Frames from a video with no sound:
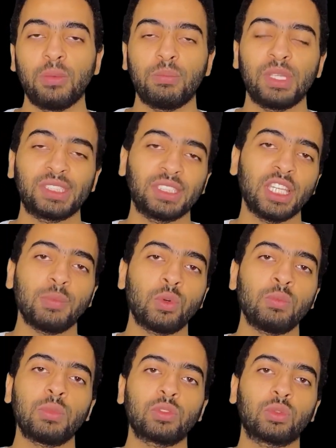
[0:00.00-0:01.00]
بس جايب
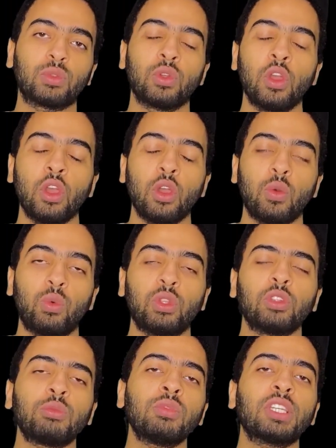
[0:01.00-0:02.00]
هوم بطن
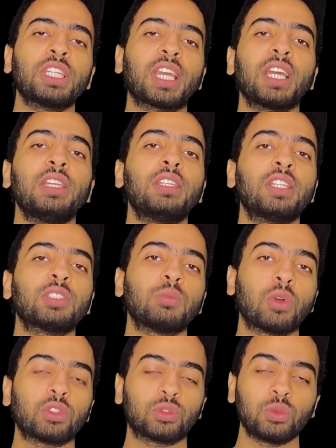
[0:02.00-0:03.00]
ودوت ممكن يخلي ناس
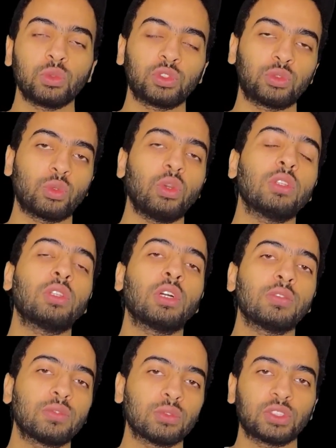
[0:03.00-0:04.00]
مخصوص تروح
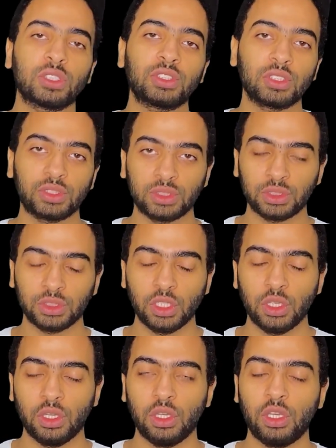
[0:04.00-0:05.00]
للايفون 6
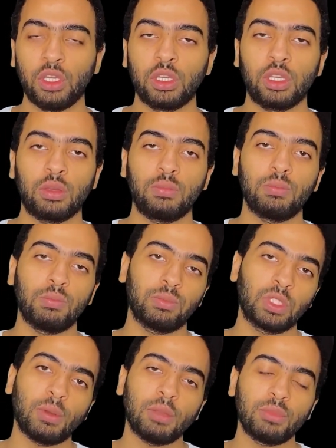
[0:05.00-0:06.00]
اس آه
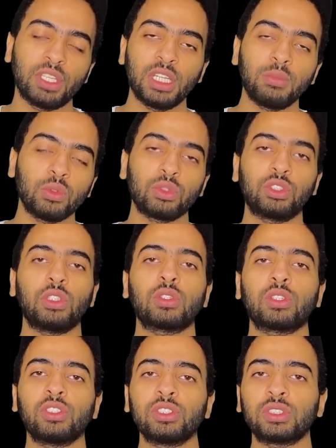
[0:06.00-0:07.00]
طبعا بجانب انه سعره
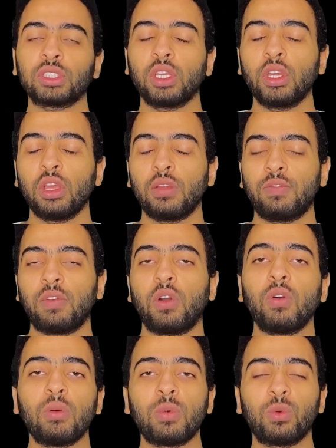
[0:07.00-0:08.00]
رخيص
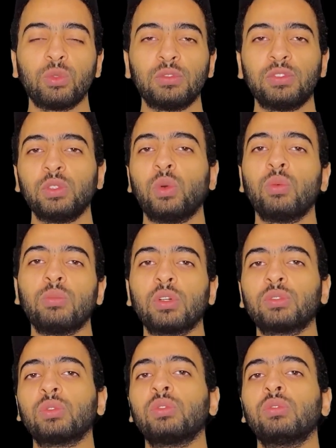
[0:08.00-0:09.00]
فهو موجود فيه الهوم
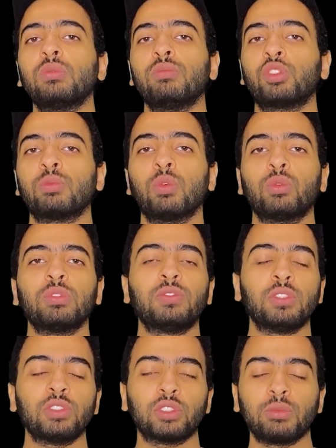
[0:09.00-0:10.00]
بطن مش موجود
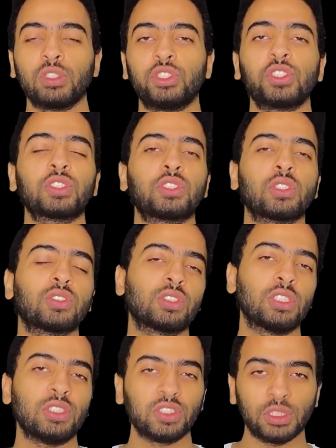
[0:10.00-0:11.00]
فيه نظام الجيستشرز
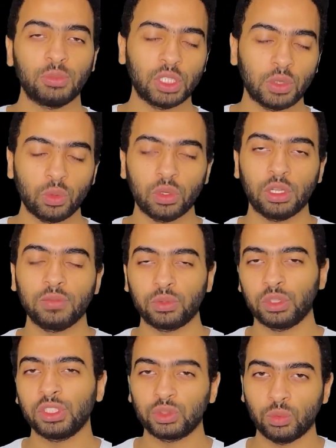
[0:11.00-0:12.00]
اللي نزل من اول
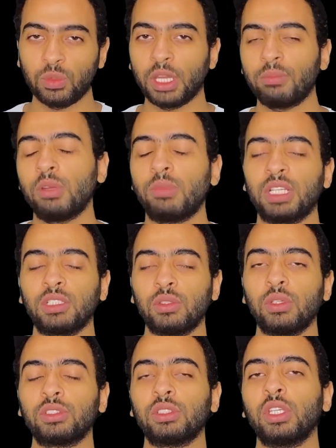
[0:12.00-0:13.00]
الايفون اكس ومكمل معانا
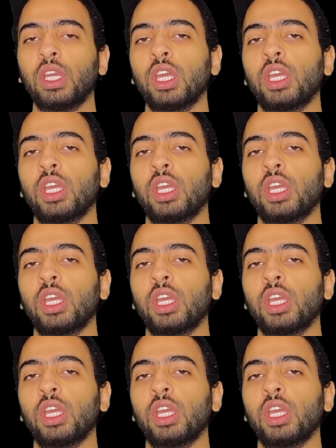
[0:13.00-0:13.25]
دلوقتي